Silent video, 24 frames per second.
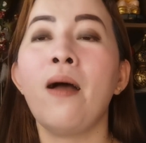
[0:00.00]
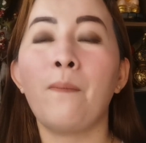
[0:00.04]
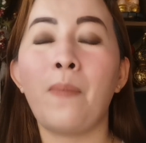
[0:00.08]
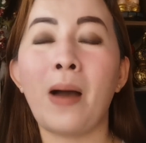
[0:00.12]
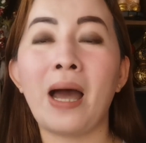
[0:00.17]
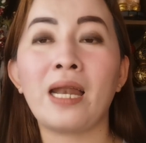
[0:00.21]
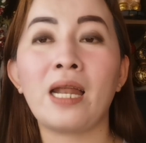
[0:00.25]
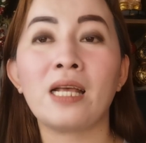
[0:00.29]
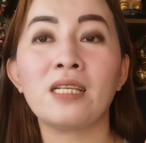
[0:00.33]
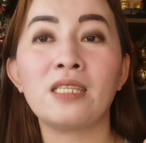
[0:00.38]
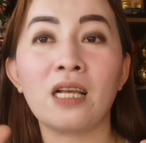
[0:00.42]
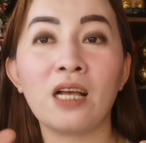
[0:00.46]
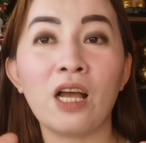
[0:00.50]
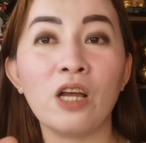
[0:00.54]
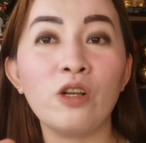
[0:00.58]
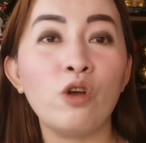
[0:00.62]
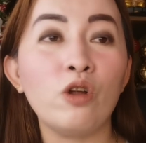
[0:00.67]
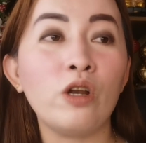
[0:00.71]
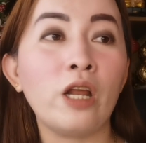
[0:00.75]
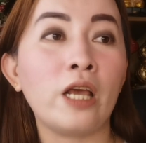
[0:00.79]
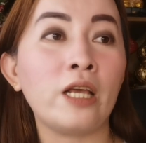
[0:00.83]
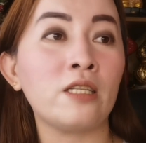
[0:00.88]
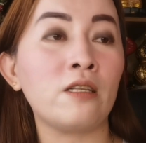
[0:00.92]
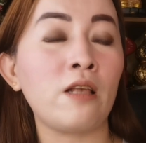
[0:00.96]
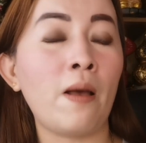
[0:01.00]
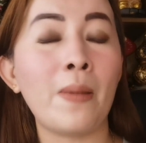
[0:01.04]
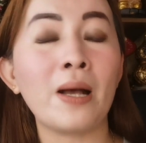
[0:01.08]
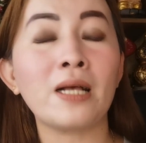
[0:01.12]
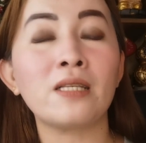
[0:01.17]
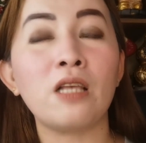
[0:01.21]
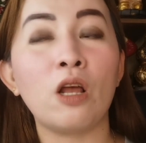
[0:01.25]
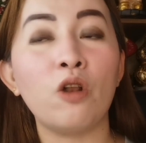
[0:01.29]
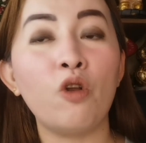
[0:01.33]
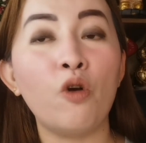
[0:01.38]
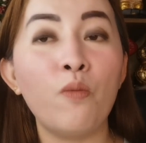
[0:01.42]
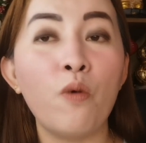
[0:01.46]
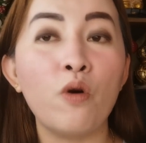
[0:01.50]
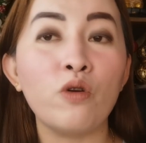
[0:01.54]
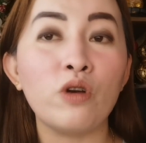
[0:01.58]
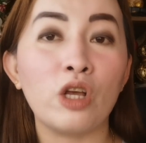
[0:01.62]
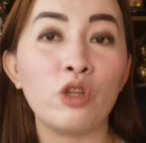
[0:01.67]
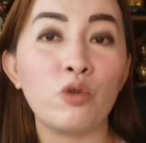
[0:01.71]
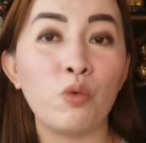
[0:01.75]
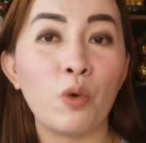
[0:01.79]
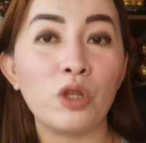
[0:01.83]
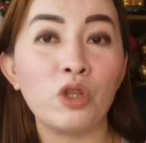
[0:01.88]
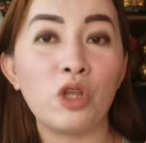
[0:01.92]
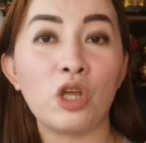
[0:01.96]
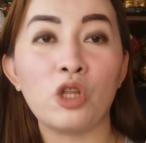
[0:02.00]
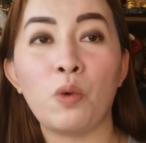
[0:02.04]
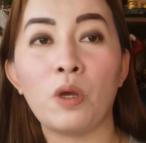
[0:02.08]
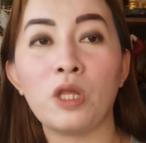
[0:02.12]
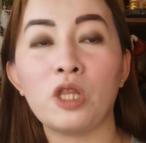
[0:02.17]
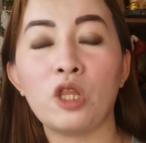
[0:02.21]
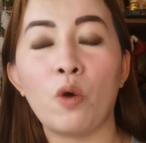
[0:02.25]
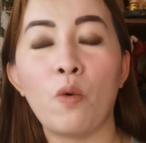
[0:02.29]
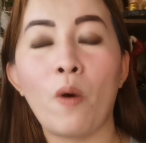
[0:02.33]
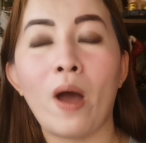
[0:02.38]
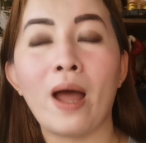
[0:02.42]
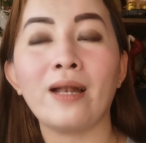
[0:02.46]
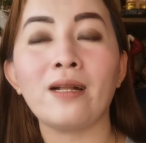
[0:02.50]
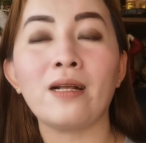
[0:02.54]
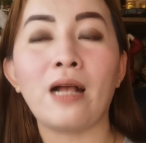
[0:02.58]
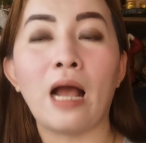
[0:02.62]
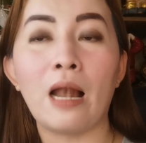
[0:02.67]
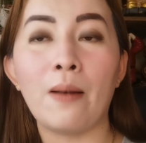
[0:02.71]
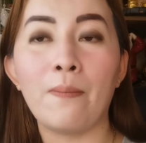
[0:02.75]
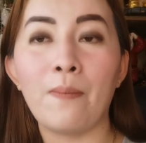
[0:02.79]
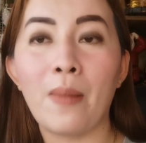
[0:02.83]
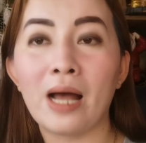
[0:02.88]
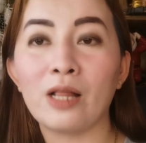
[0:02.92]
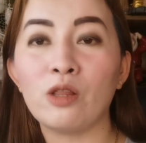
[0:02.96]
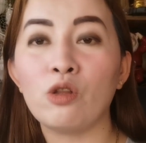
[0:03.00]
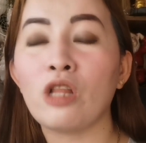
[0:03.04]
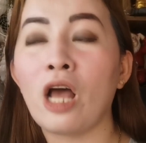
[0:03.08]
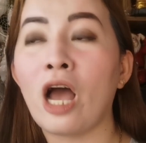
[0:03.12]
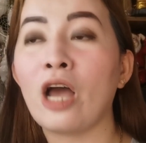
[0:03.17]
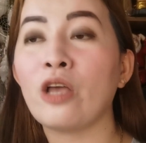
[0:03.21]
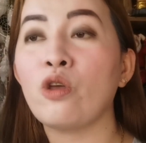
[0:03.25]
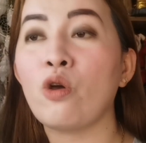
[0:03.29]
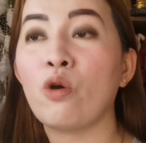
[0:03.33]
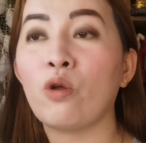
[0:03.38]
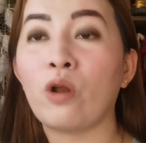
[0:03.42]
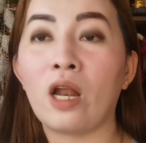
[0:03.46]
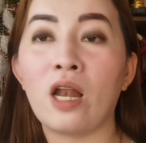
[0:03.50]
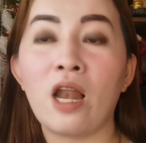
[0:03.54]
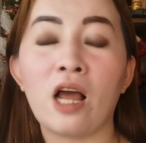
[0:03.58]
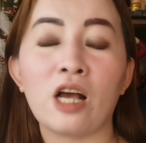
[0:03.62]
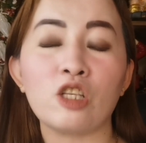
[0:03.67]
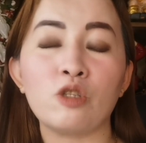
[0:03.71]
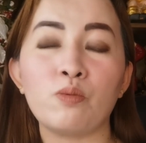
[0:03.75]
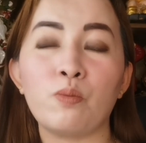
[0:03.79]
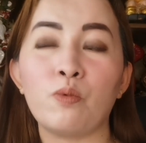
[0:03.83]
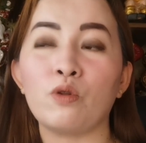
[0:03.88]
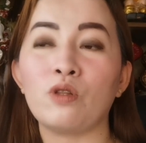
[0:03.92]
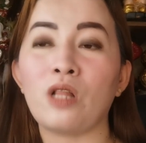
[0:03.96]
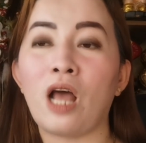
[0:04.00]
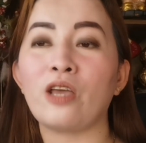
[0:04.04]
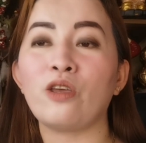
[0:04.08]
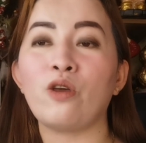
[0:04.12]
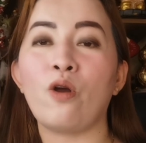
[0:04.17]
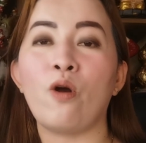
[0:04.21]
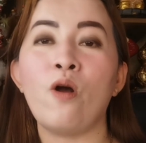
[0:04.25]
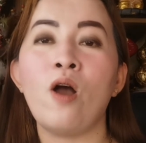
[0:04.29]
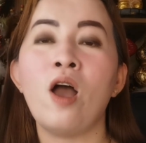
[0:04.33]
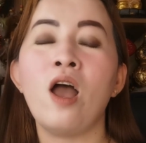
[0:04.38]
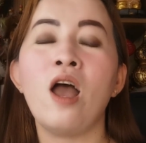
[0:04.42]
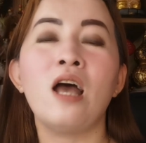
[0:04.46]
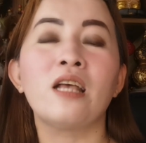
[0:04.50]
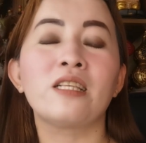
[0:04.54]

para sa ganun ay sa pagsalubong ng 2021, kalmado tayo, relax po tayo.